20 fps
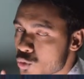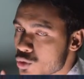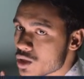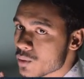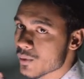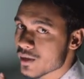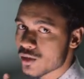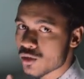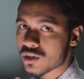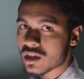যদি
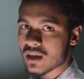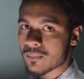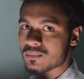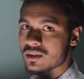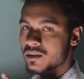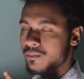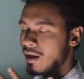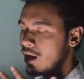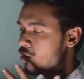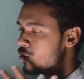ভিডিওটা
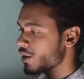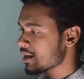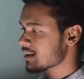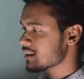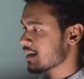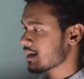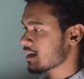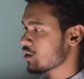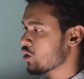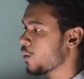আপনার ভালো লেগে
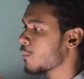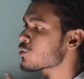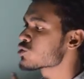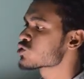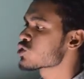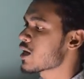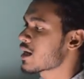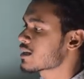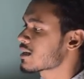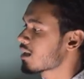থাকে
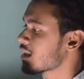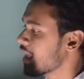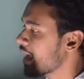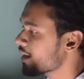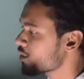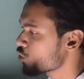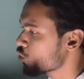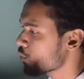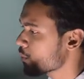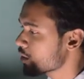অবশ্যই একটা লাইক
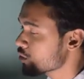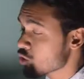করবেন